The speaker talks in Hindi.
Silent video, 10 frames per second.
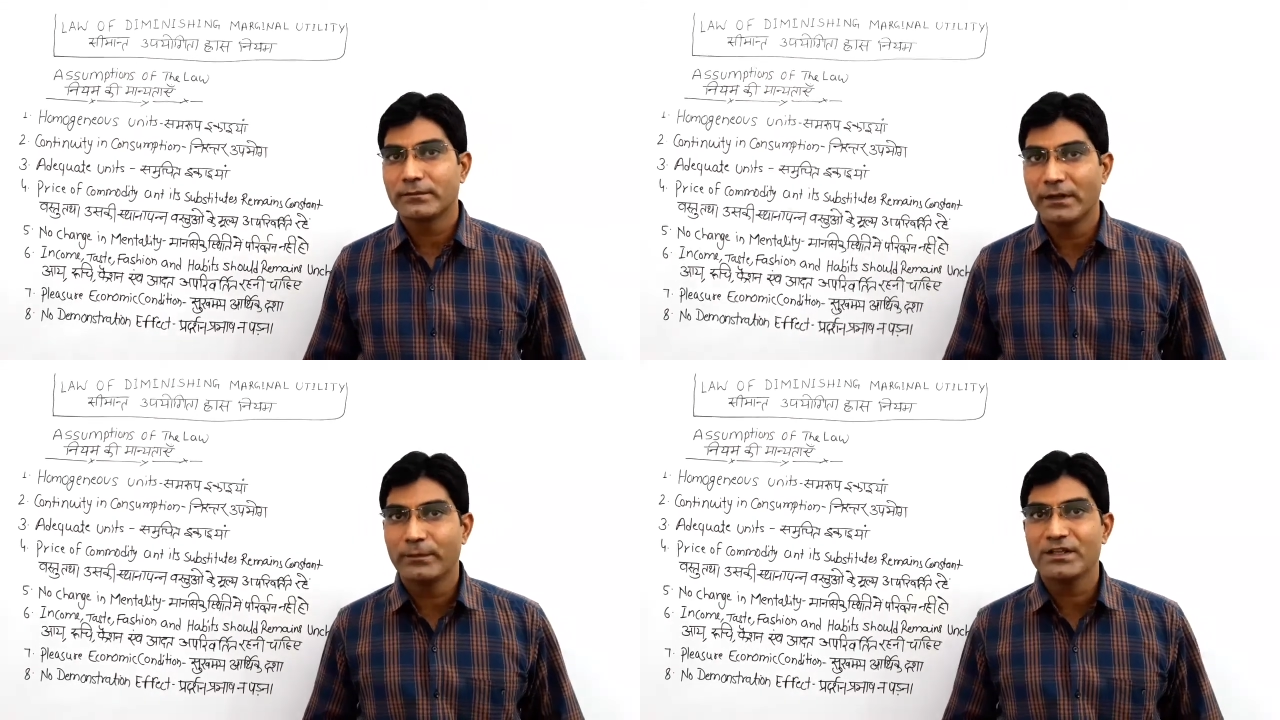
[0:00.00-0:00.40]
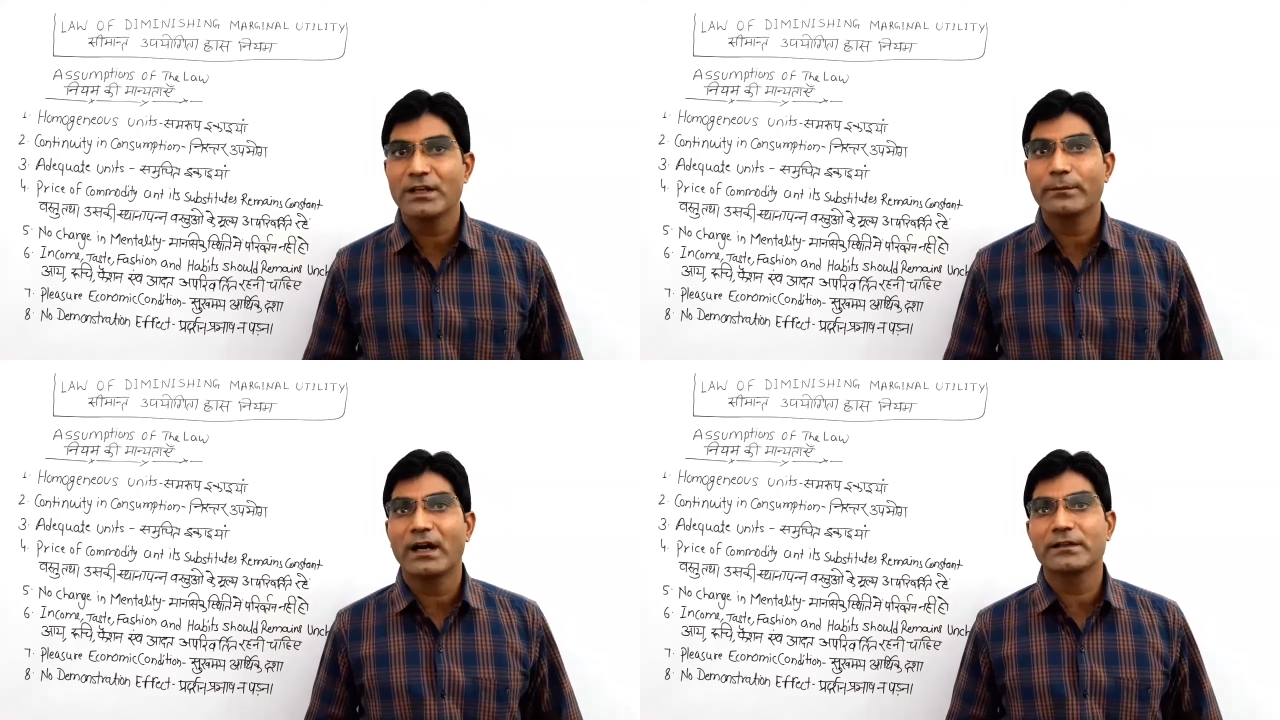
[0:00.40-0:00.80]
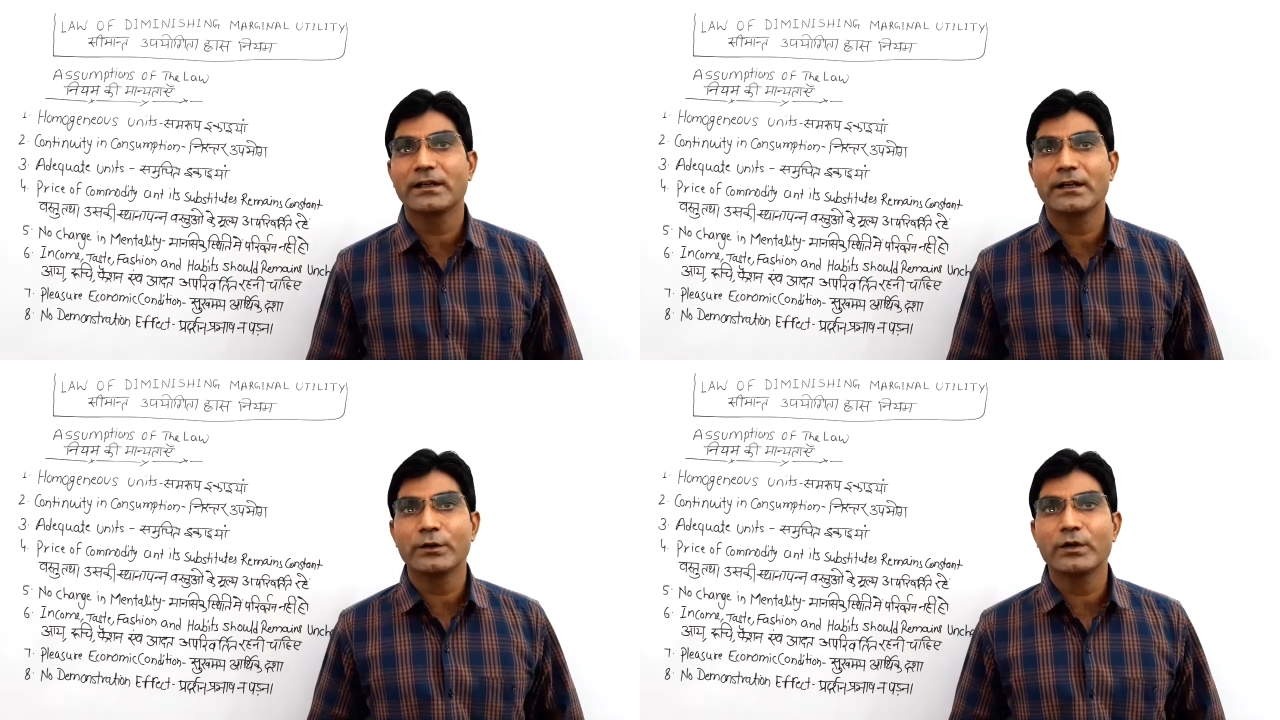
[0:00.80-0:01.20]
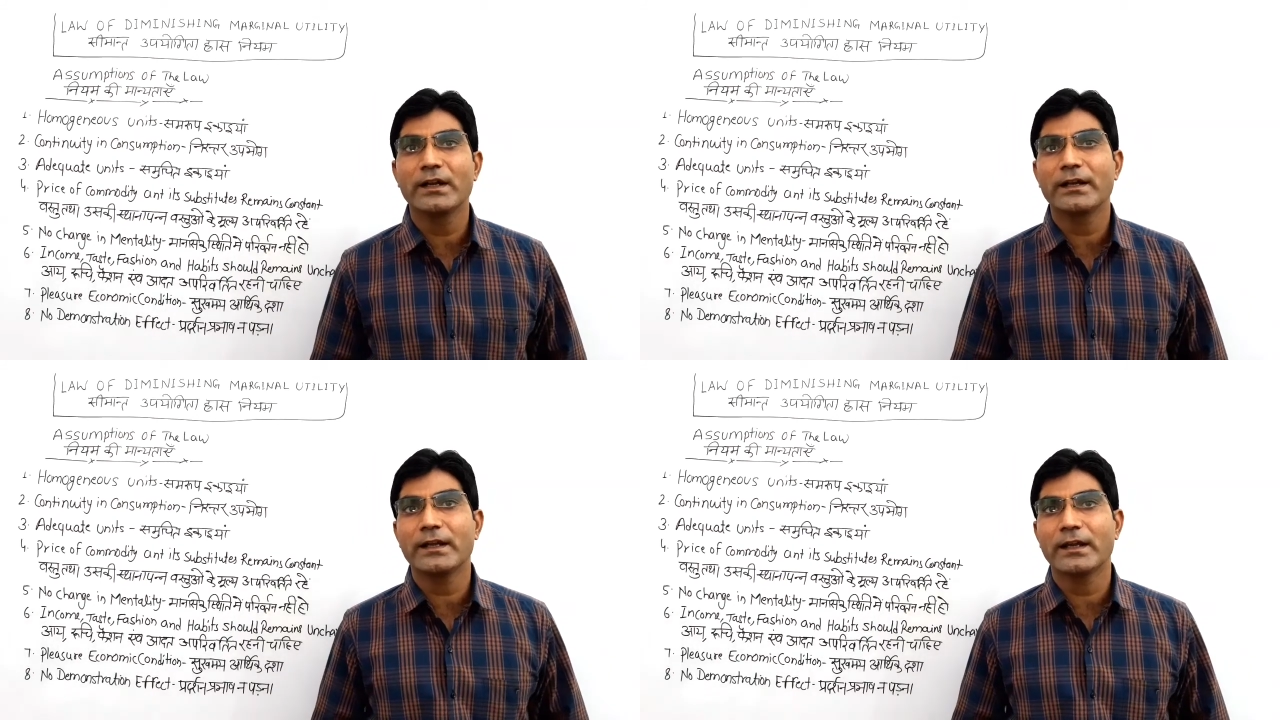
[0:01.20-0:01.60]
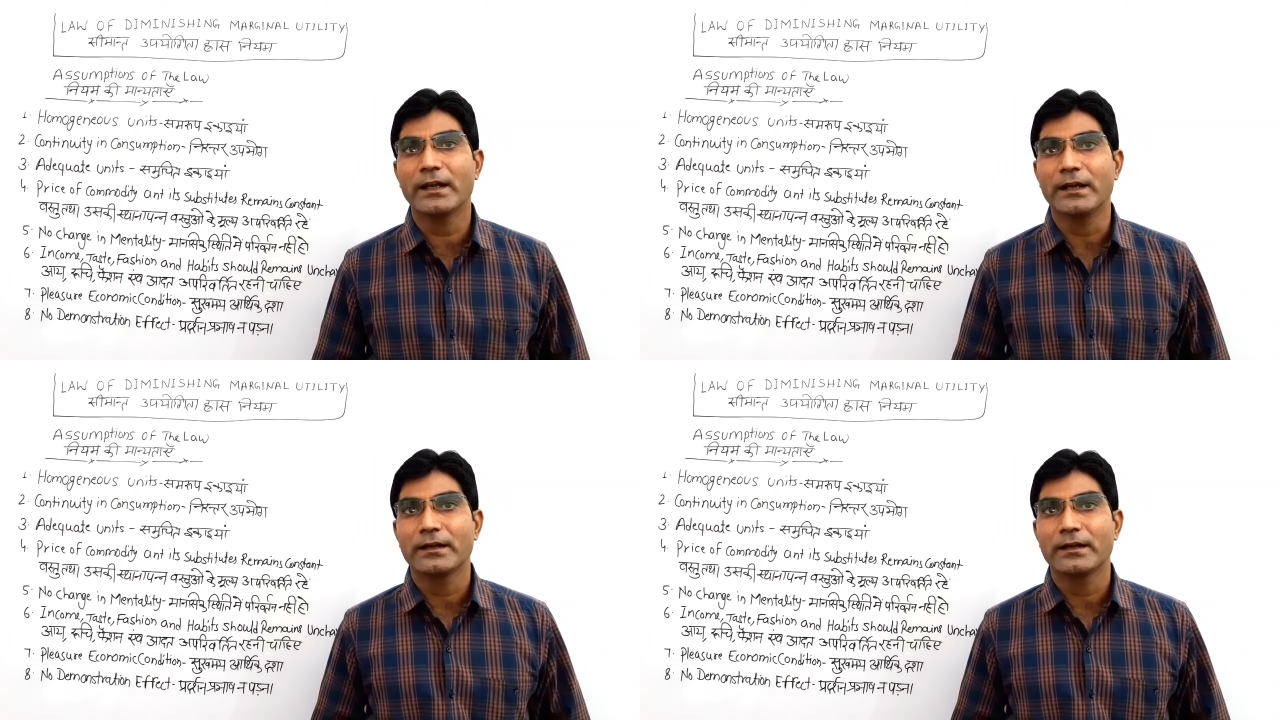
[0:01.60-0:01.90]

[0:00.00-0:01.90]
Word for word: डिमिनिशिंग मार्जिनल यूटिलिटी है